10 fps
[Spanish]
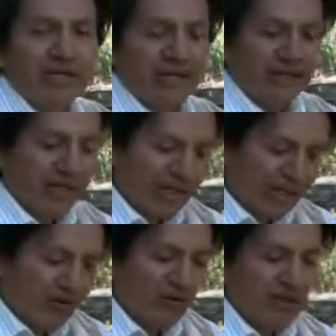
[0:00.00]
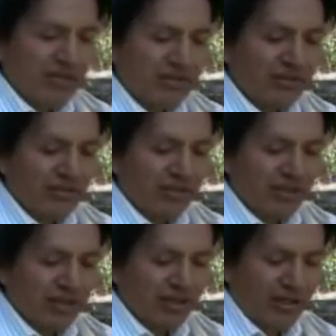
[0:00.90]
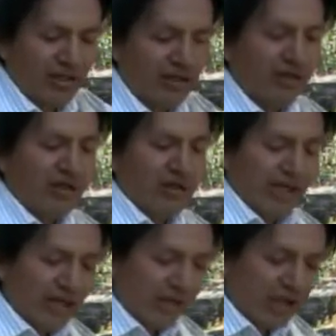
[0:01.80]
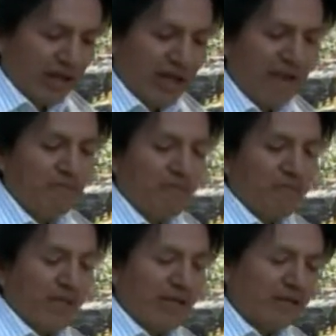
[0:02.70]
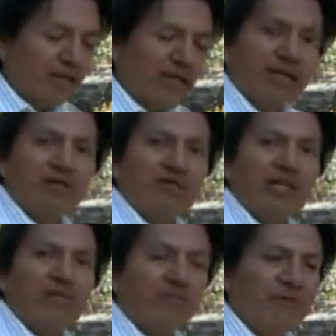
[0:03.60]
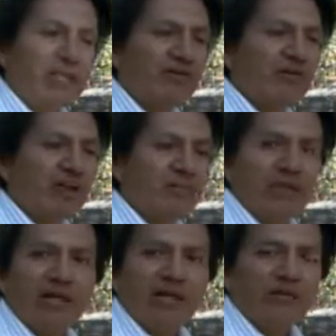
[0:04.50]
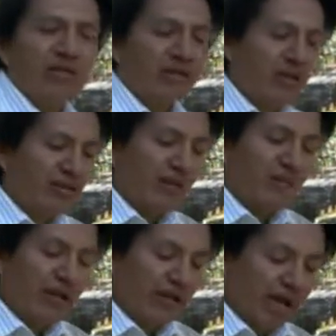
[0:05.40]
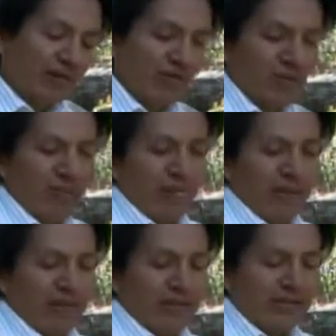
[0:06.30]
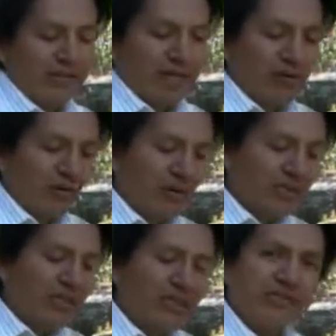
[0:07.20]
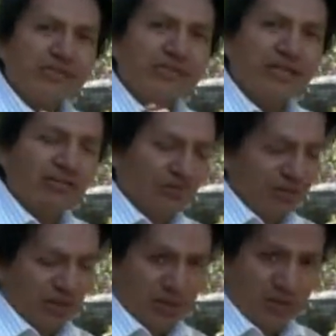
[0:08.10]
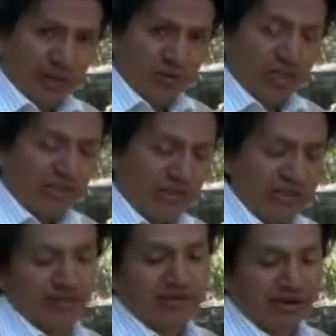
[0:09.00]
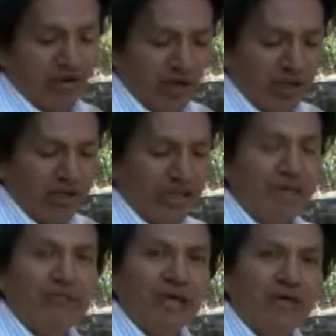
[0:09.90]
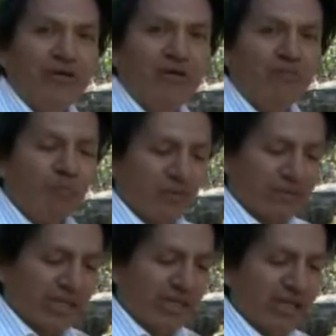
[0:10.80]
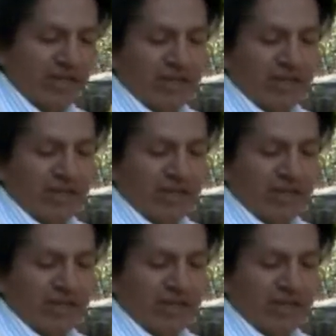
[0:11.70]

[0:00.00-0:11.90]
El género es Echeveria, este género se confina solamente al continente americano. Se conoce 151 especies hasta hoy y México posee